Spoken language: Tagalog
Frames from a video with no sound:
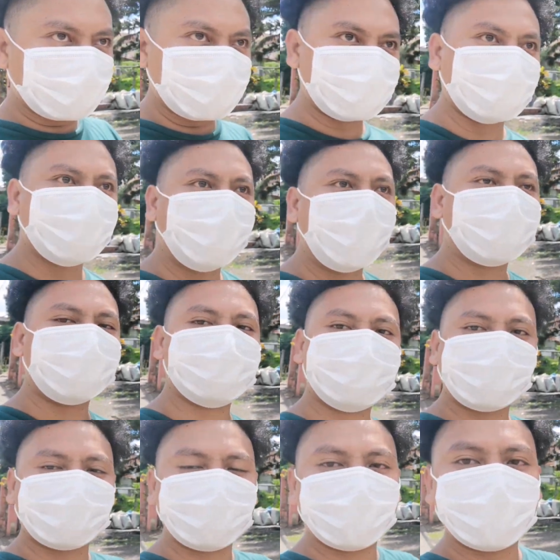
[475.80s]
mga kabunak is
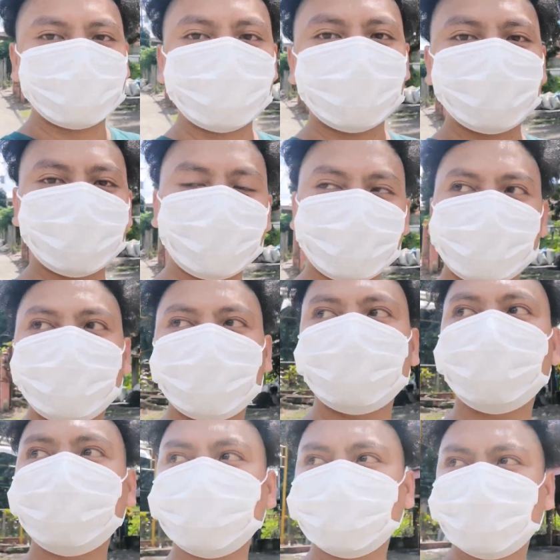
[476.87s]
taga Dangkagan,
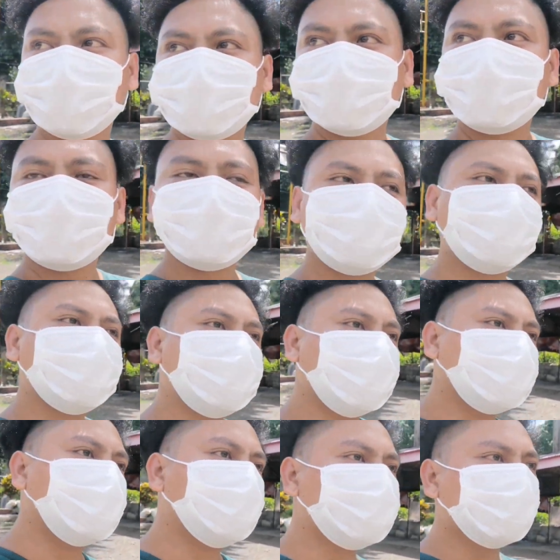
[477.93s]

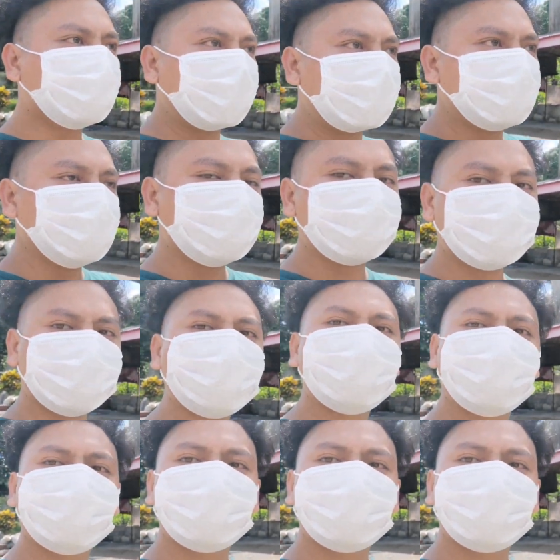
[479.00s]
Dangkagan Bukidnon.